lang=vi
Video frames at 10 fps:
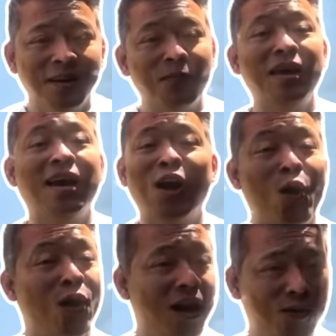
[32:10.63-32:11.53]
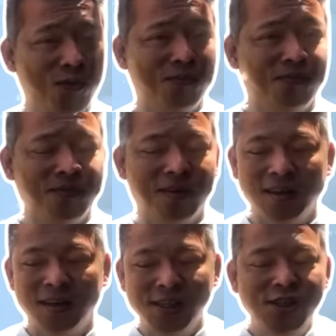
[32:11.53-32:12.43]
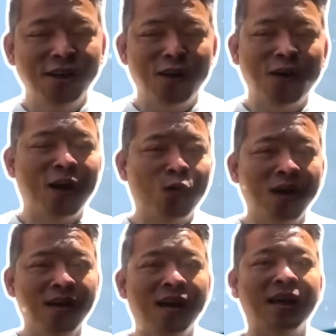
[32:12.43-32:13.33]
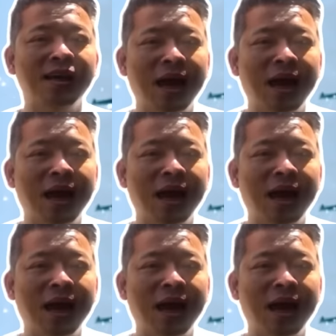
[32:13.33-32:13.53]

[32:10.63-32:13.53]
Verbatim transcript: Bây giờ họ ở đâu? Chưa nói đầu tiên nhất là